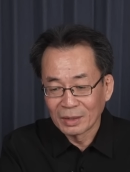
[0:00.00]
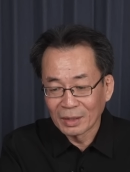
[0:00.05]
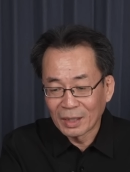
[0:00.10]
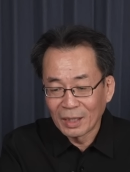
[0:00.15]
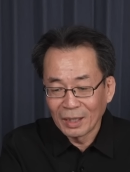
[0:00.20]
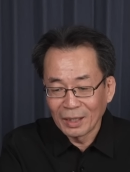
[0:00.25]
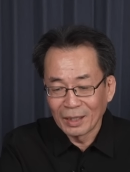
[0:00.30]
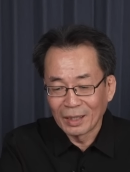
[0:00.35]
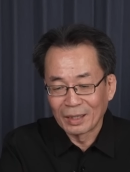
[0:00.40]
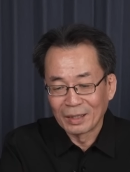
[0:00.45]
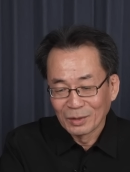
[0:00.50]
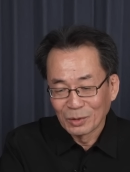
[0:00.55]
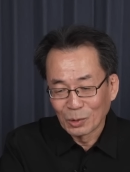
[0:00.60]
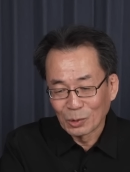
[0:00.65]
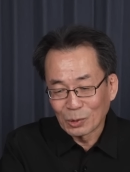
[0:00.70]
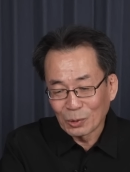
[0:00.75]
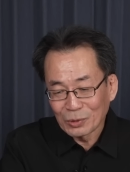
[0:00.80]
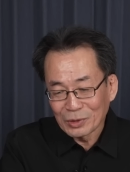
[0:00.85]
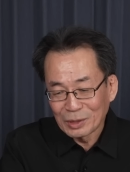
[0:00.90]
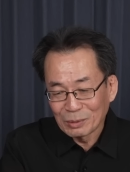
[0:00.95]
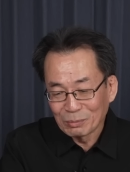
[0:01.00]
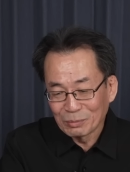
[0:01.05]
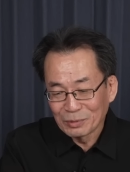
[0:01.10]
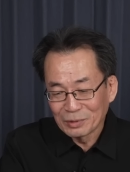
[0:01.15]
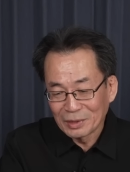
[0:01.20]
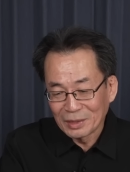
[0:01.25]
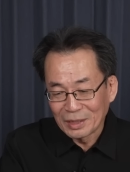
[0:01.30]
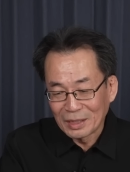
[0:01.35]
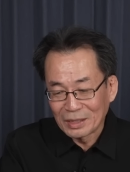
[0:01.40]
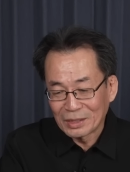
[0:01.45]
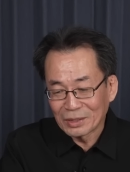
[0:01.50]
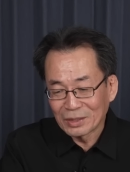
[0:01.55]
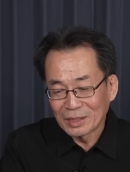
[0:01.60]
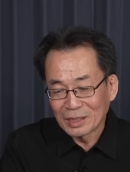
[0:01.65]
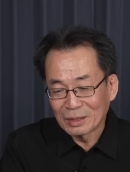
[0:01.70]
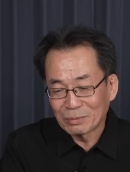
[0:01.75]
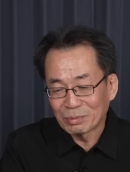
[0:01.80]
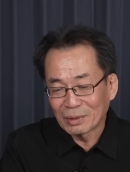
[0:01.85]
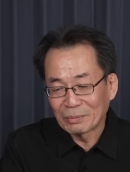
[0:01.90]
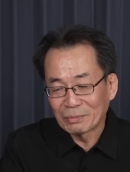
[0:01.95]
이게 노동신문이
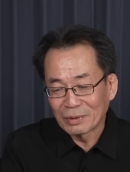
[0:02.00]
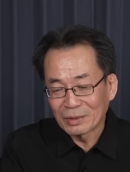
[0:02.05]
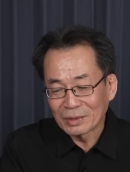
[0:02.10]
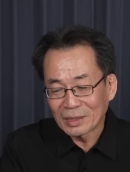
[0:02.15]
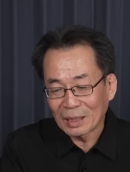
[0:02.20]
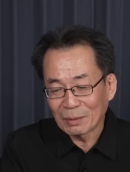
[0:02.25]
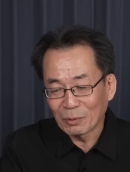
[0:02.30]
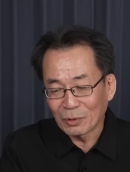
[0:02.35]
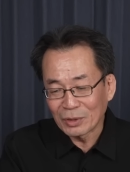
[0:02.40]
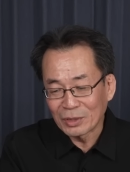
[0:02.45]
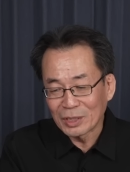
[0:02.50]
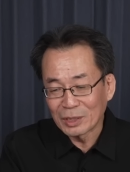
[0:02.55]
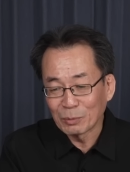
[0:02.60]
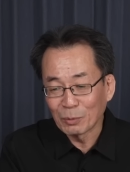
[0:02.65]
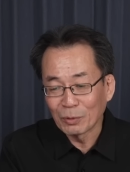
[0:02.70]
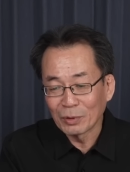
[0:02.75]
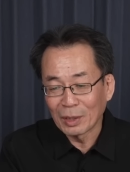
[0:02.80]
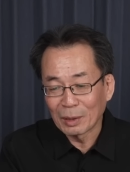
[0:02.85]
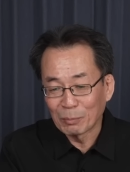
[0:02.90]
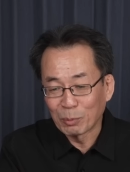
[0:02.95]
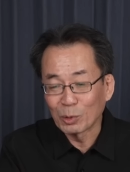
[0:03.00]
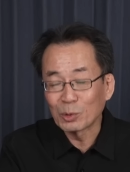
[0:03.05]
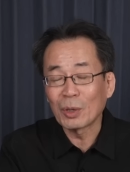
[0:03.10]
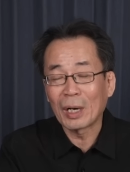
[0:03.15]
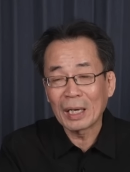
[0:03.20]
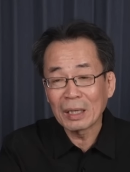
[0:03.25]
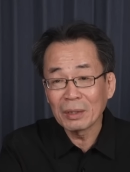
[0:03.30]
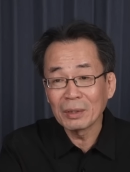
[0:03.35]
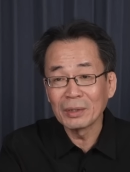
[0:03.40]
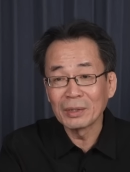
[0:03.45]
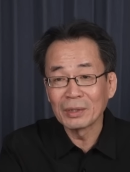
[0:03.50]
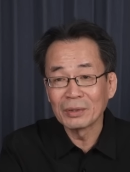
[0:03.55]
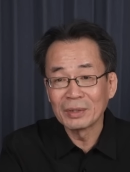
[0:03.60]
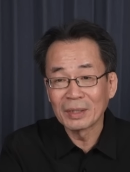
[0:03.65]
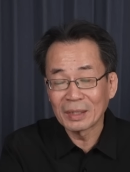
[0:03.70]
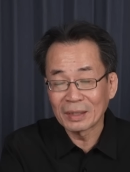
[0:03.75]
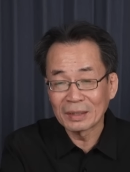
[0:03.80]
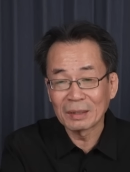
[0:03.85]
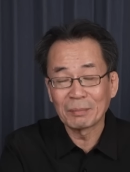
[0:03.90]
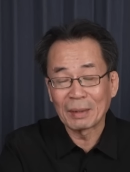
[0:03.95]
이천이십삼 년 삼월 이십오일 날 보도한 거예요.
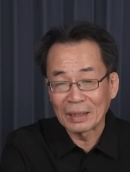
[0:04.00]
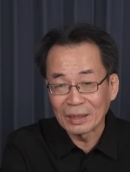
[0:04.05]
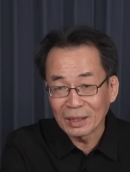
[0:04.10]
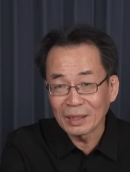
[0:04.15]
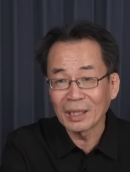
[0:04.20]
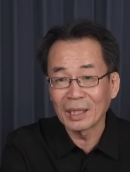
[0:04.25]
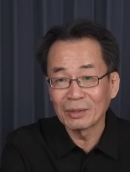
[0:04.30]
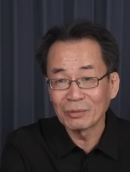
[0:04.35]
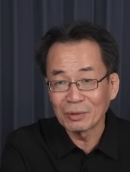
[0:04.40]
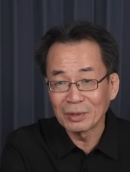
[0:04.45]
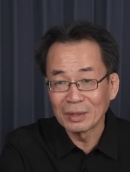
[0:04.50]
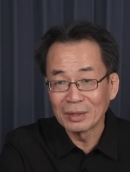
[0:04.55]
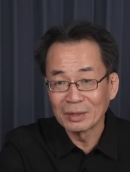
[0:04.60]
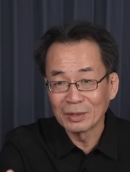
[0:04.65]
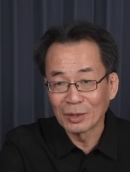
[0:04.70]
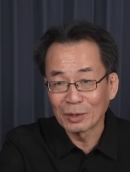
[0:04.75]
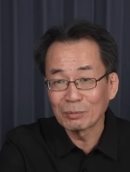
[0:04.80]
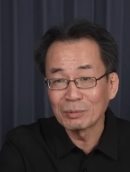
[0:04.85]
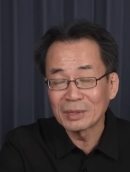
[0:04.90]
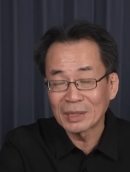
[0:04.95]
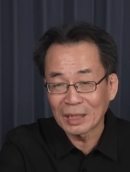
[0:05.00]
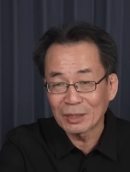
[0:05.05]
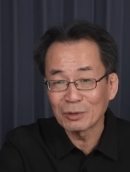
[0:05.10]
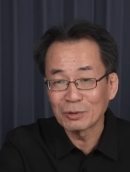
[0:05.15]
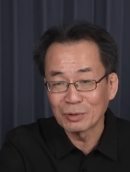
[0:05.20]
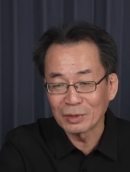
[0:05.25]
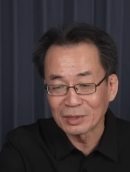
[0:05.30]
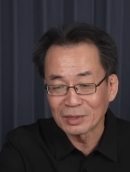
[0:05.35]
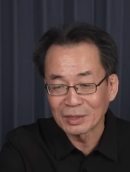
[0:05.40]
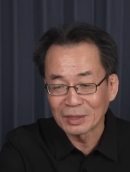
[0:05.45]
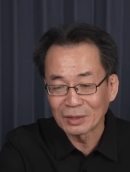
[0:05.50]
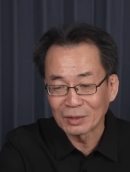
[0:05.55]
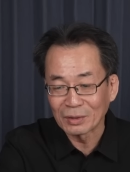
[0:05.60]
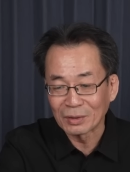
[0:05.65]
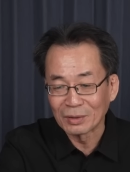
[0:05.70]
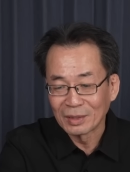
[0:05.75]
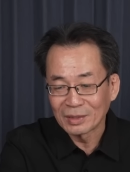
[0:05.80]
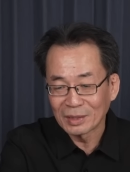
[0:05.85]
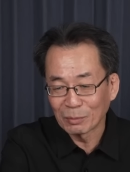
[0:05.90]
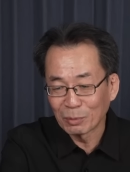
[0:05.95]
이게 그냥 만든 게 아니고 이, 여러분이 찾을 수 있어요.
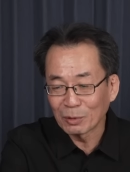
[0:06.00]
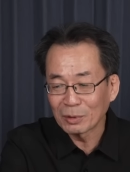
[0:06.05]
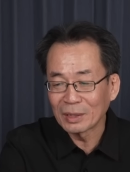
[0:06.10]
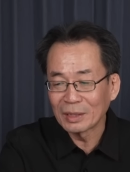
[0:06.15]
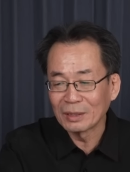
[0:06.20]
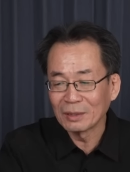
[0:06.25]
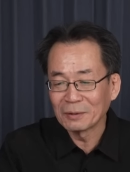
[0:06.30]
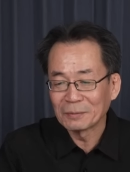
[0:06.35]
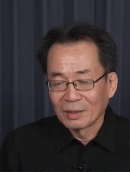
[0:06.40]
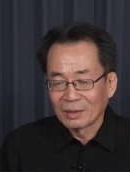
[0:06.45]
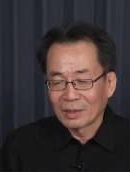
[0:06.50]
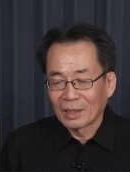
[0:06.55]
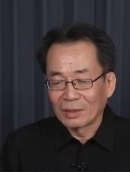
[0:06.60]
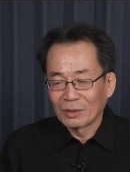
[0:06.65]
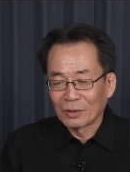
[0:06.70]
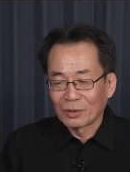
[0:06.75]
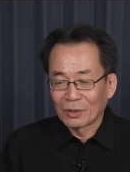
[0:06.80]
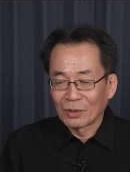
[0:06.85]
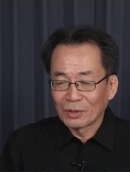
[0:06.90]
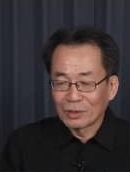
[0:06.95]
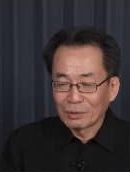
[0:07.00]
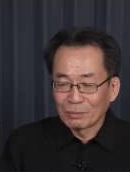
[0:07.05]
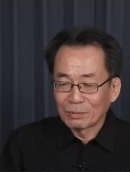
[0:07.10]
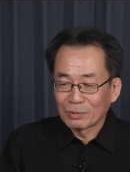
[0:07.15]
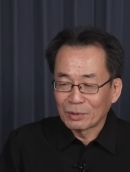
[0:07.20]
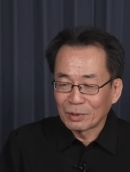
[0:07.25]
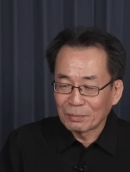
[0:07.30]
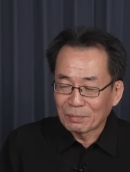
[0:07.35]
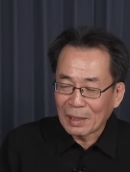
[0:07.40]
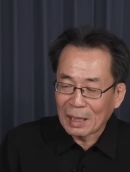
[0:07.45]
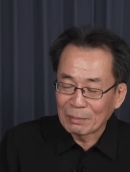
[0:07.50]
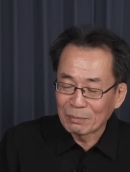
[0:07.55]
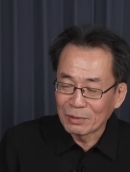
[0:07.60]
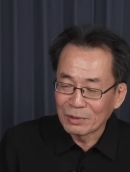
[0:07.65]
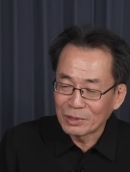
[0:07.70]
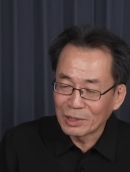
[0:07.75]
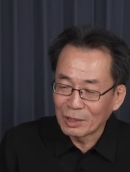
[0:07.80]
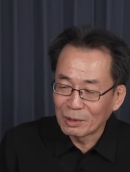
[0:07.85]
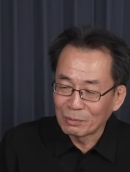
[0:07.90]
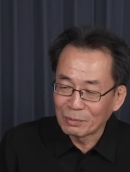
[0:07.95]
자, 볼까요? 난 어려서부터 밤을
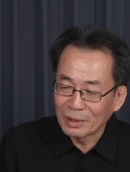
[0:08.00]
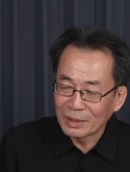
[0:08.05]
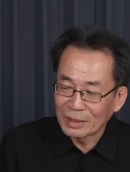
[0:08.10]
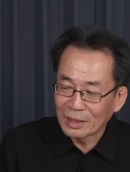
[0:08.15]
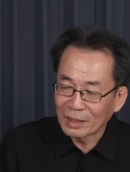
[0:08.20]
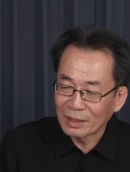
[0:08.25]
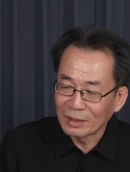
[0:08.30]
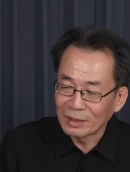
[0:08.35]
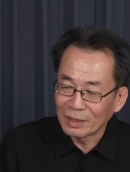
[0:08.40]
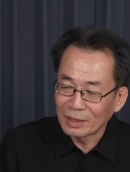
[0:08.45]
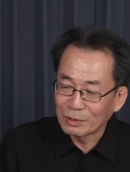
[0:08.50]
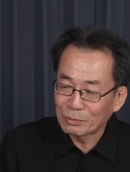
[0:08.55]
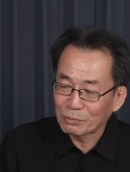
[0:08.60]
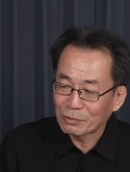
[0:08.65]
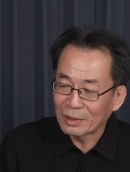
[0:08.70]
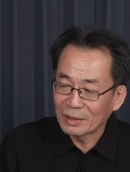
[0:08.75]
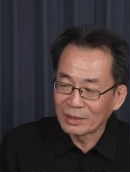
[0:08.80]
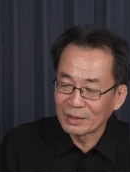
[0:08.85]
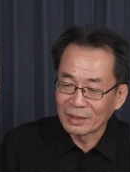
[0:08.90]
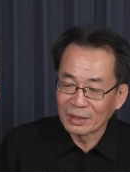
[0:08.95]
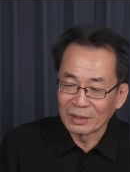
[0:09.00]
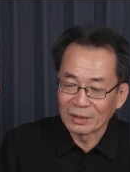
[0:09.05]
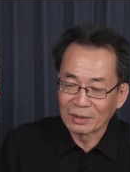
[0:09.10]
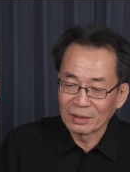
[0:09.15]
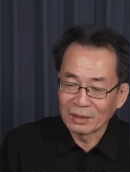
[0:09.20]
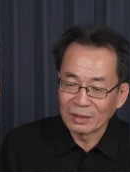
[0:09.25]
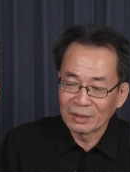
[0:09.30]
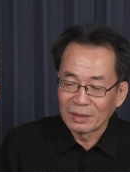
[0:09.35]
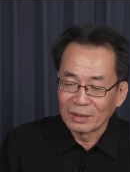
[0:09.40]
새우며 일하는 데 습관이 되어